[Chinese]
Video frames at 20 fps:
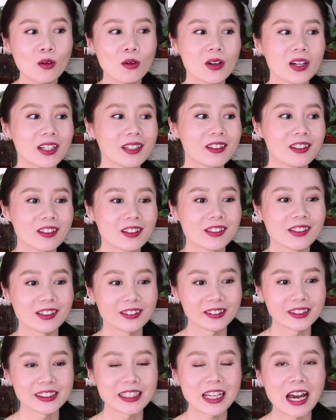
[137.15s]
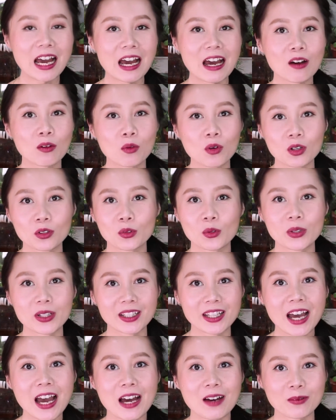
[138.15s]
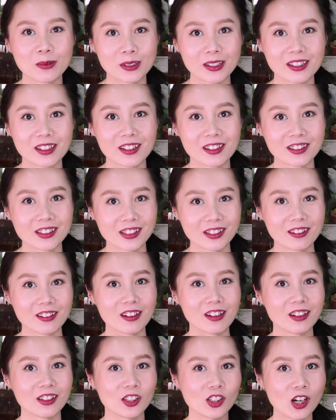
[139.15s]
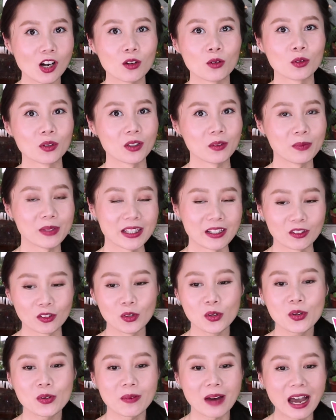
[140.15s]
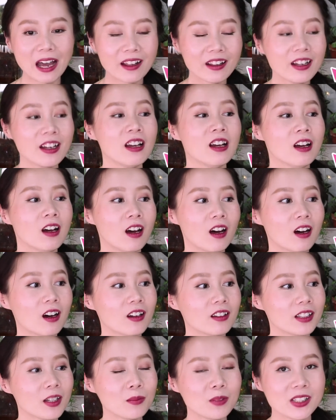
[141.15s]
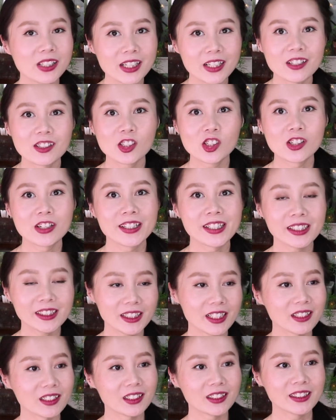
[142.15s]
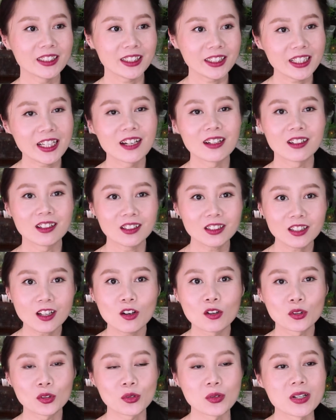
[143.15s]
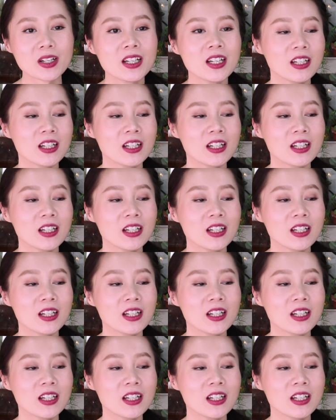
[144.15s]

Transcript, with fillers: 为的增加我对他们的这个照顾的频率吧，啊，那么这个是今年的经验和教训，